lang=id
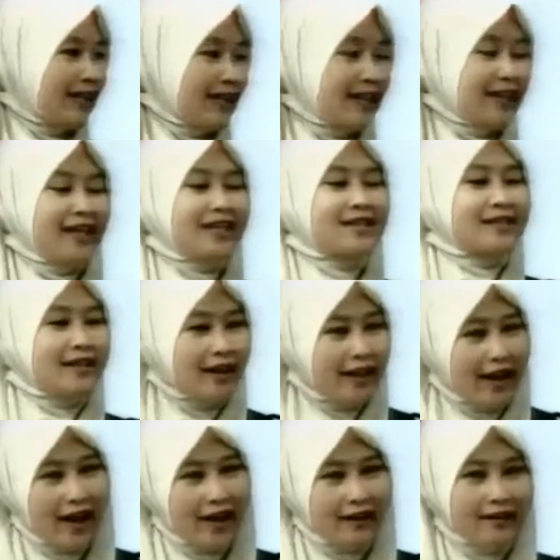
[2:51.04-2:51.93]

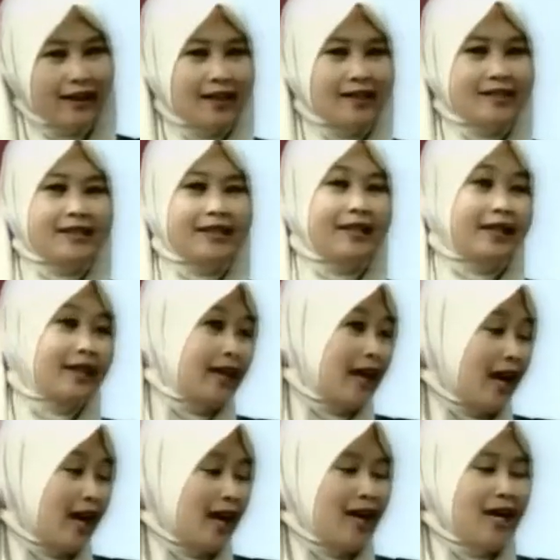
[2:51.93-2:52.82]
diistirahatkan mm-hmm.
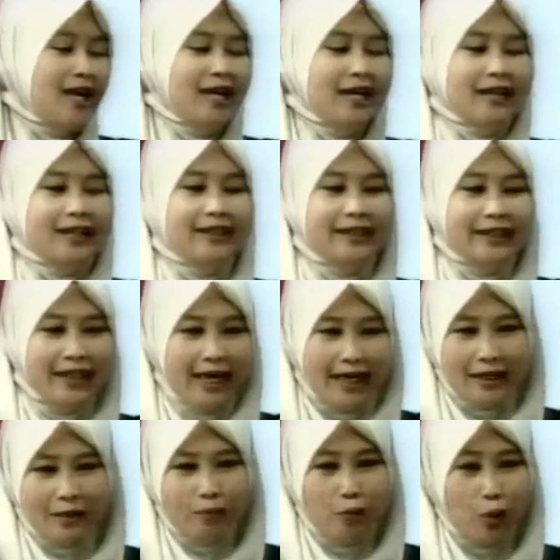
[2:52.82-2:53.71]
sehingga mm-hmm. dengan
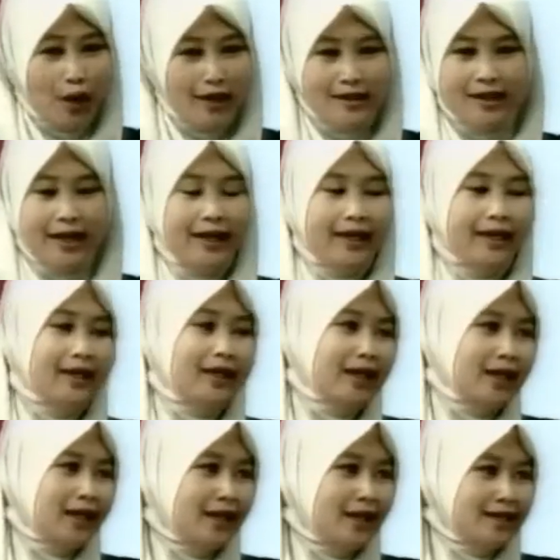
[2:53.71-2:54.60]
puasa
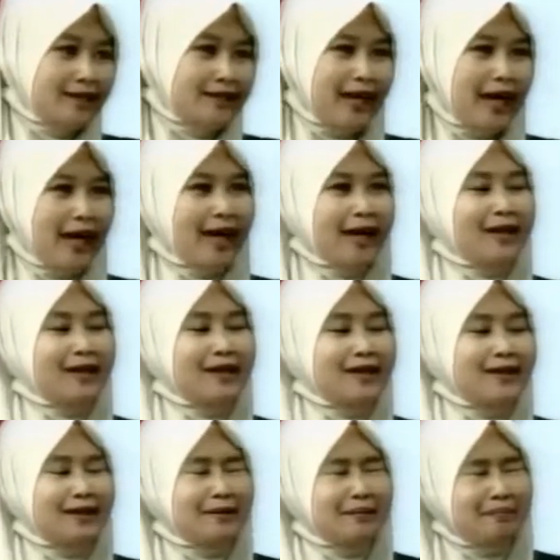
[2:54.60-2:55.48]
ini
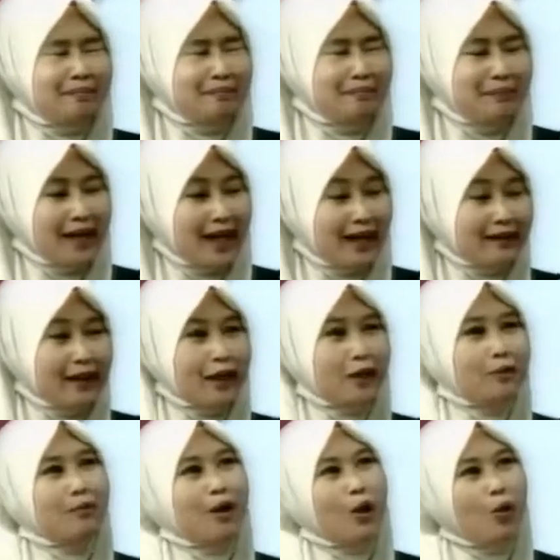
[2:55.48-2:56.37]
jangan
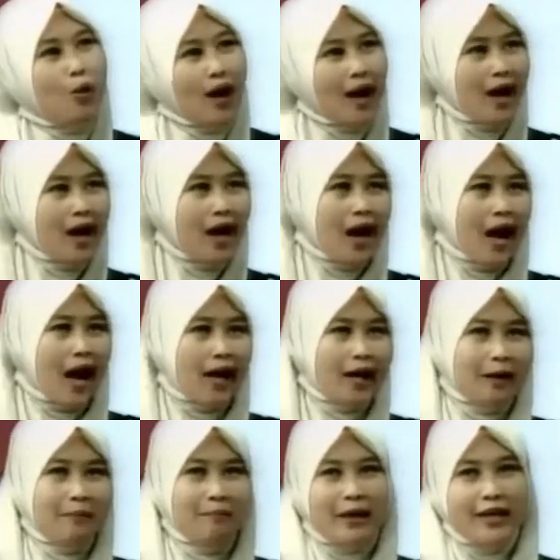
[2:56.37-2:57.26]
mengatakan bahwa
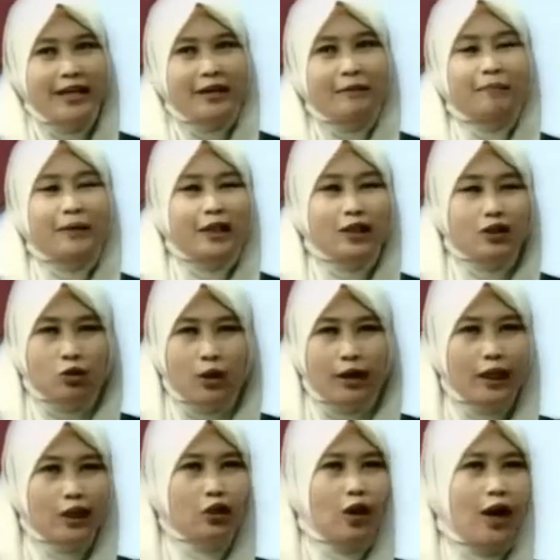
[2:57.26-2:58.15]
akan banyak
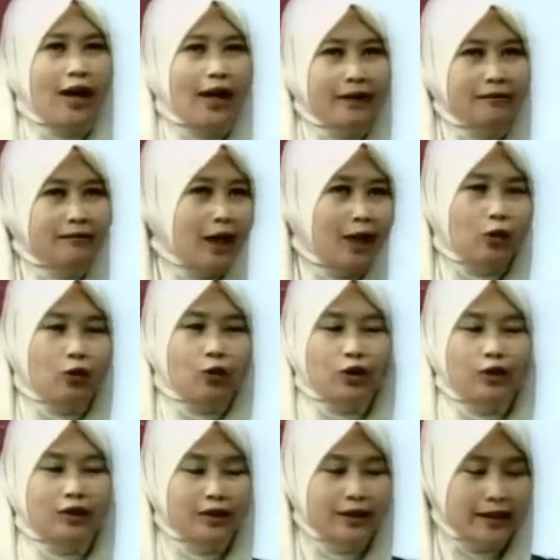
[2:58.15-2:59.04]
penyesuaian atau akan takut
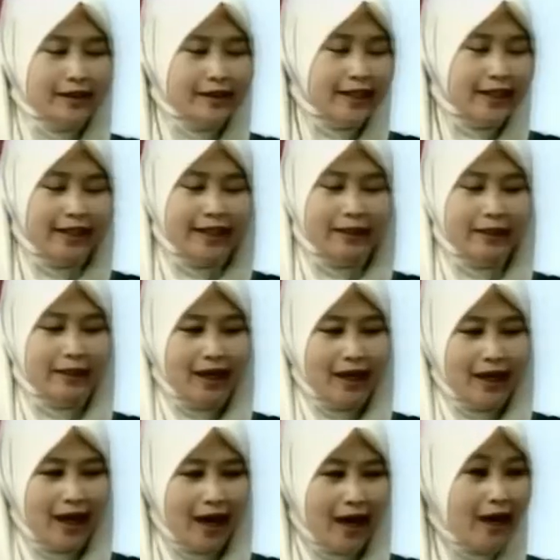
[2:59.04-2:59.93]
terjadi
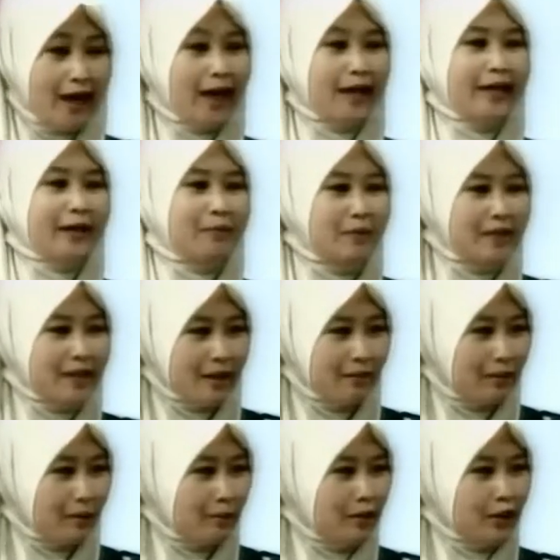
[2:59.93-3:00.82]
hal-hal yang bisa
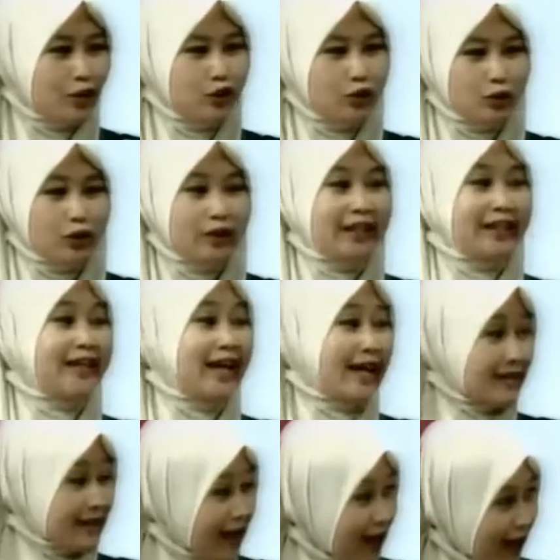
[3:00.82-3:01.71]
memicu tidak
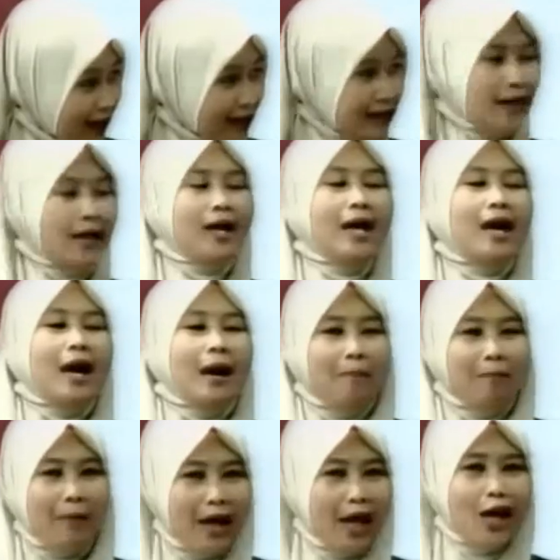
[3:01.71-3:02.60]
sehat.
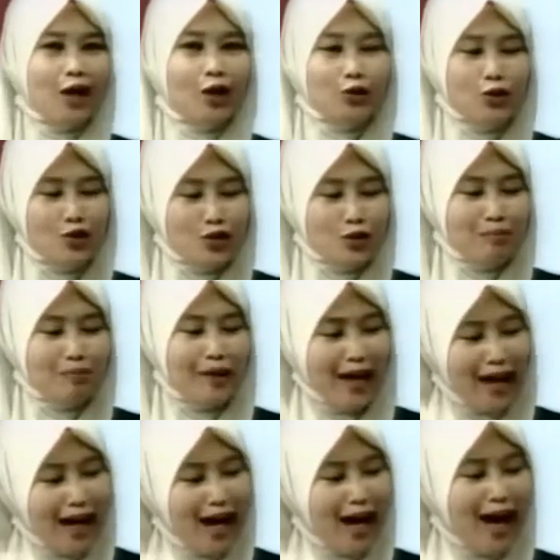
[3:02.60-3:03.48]
Malah harus
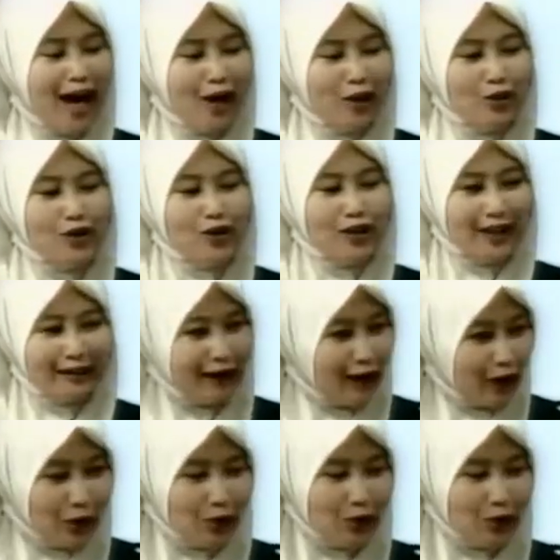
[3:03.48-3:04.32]
malah harusnya tahu